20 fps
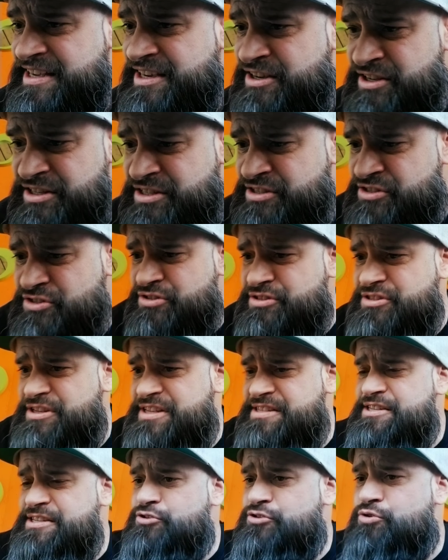Tu
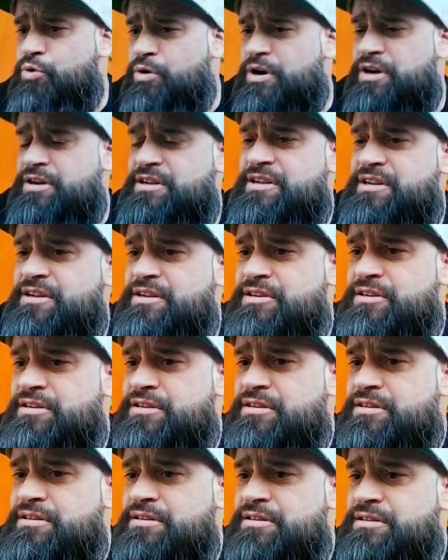décides quoi
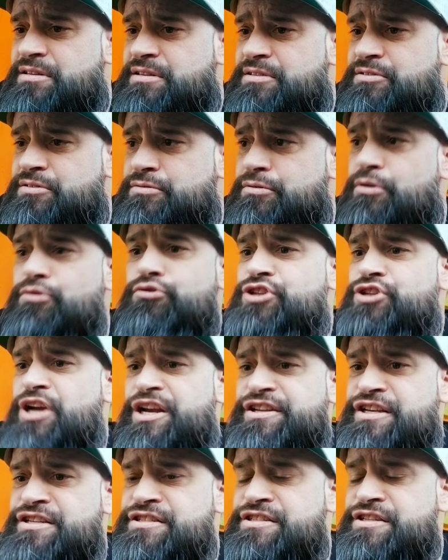Le chat, il
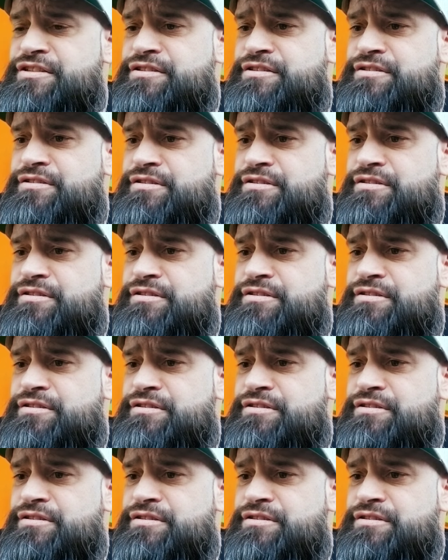décide